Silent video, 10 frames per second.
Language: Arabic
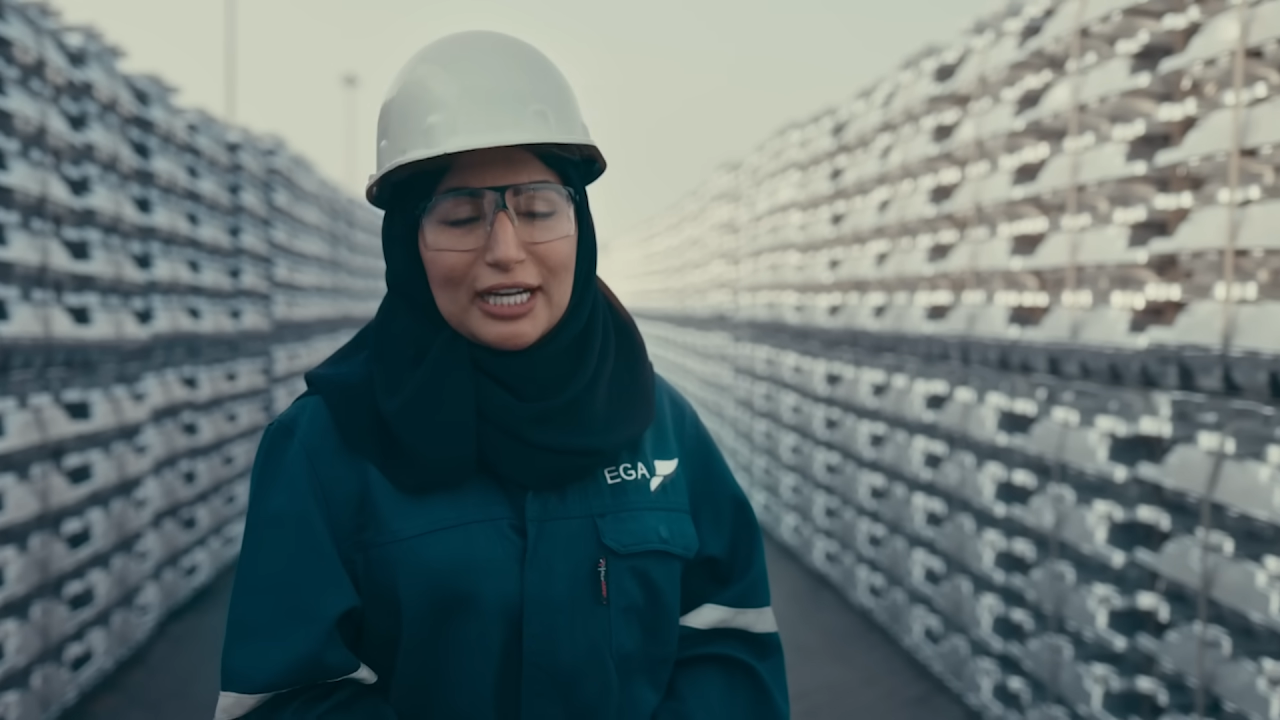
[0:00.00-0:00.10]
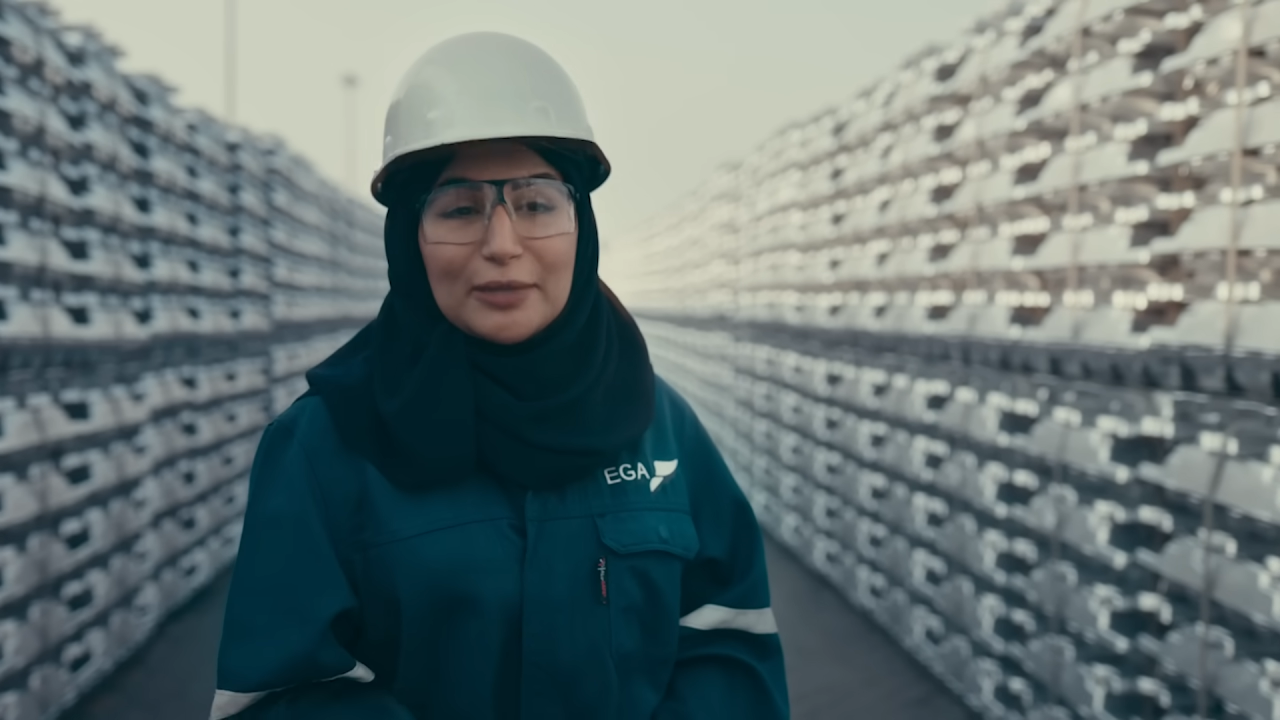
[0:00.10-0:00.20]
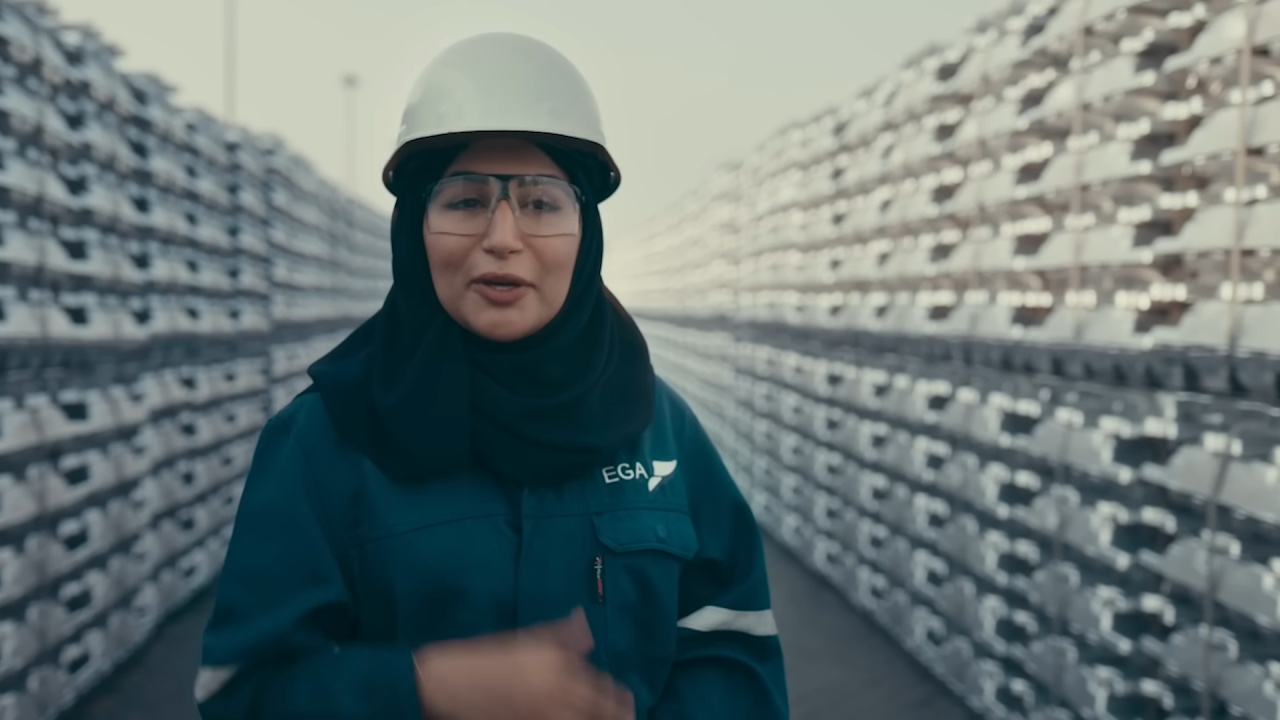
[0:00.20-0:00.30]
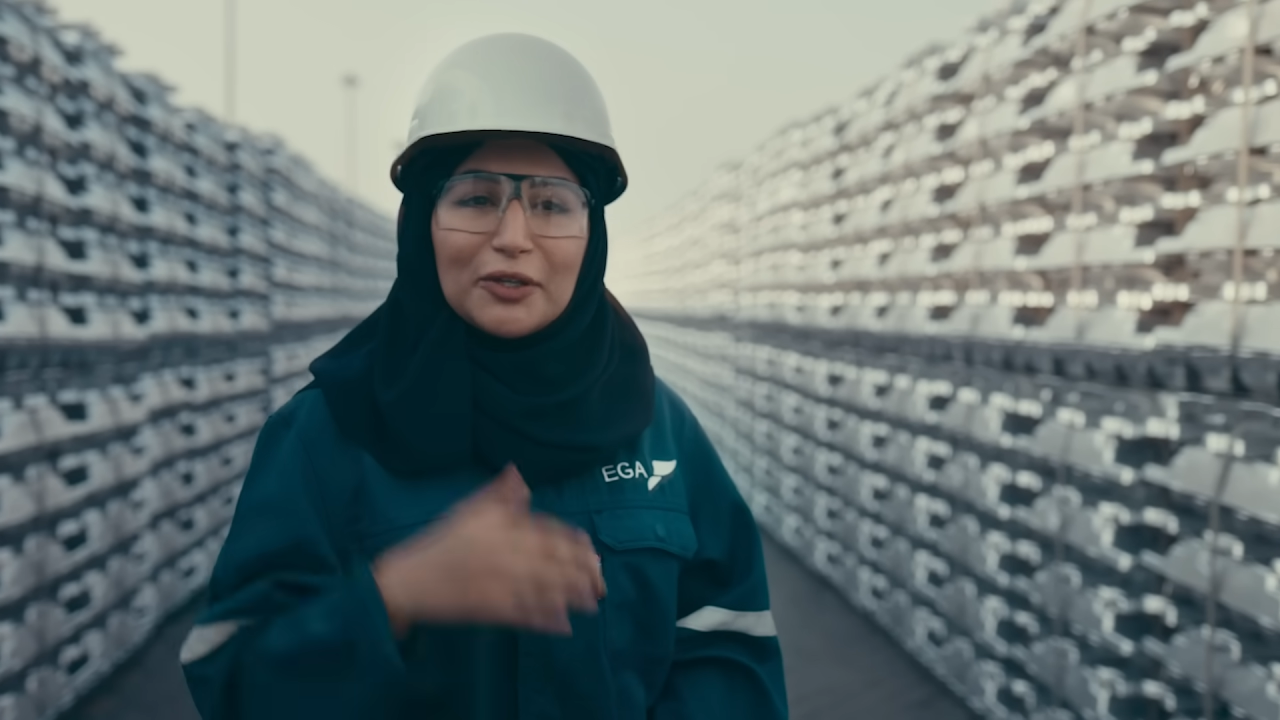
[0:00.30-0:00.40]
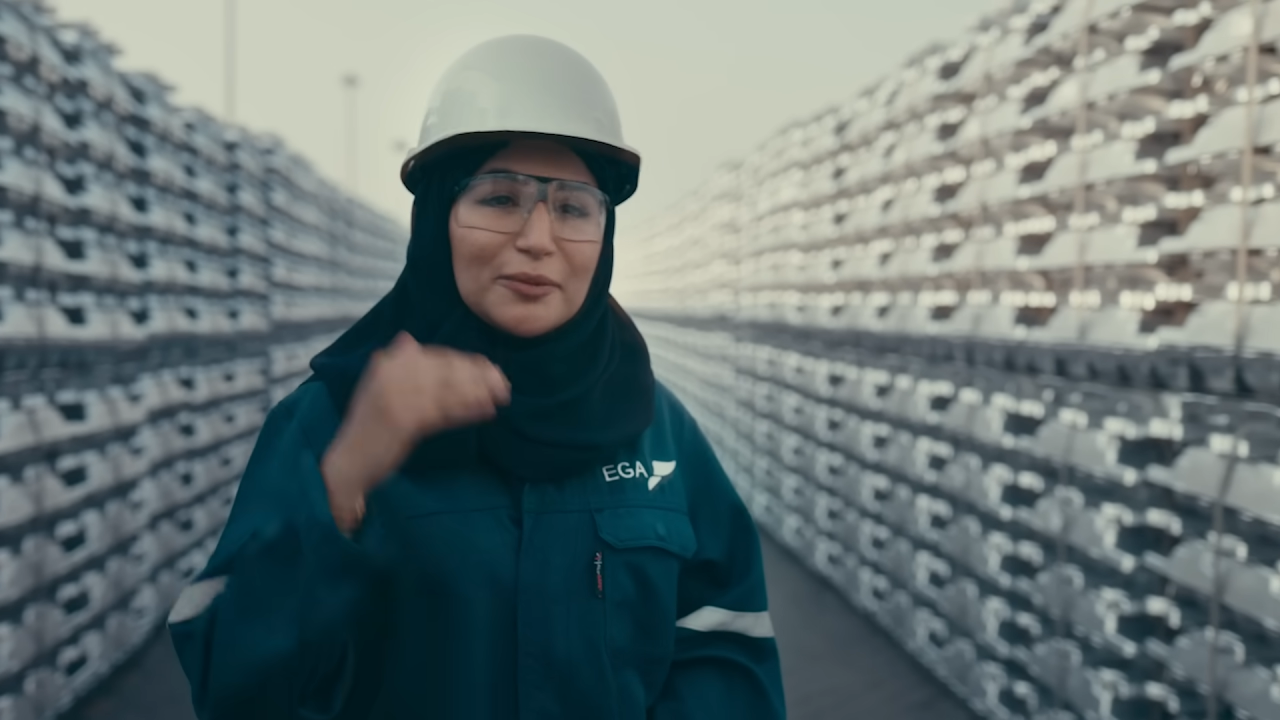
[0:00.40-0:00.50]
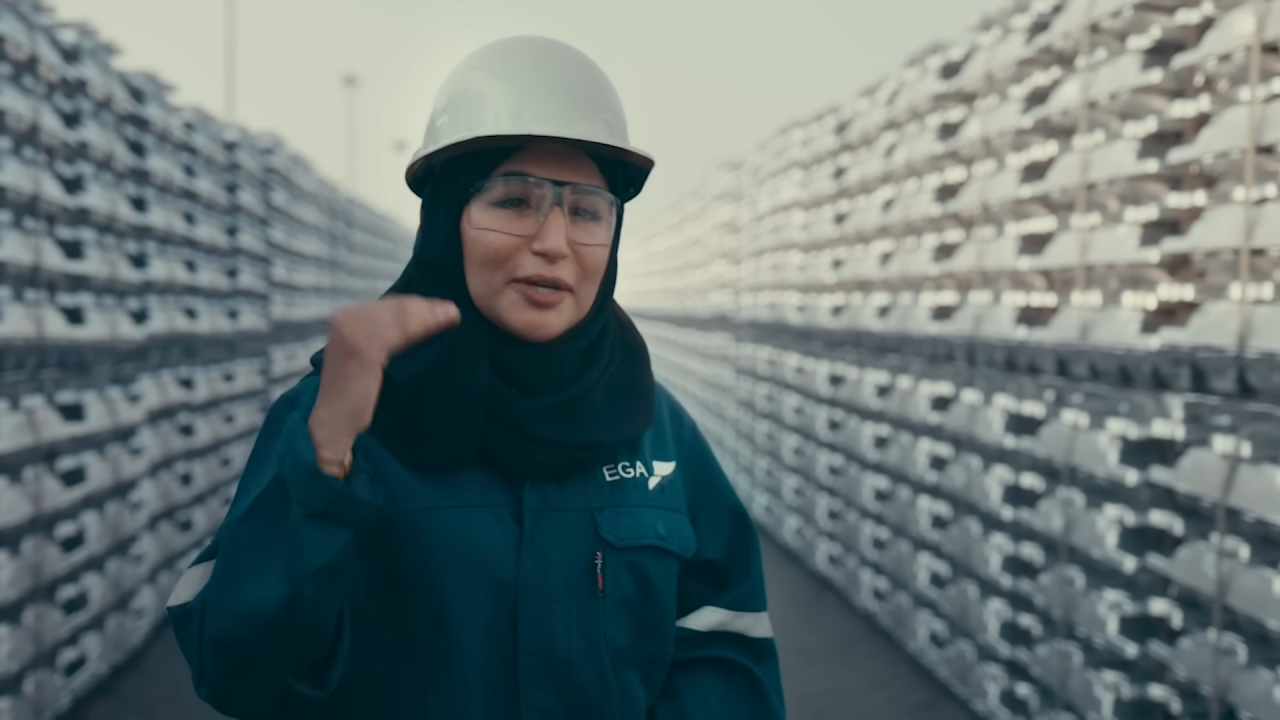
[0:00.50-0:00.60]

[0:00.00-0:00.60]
أكبرهم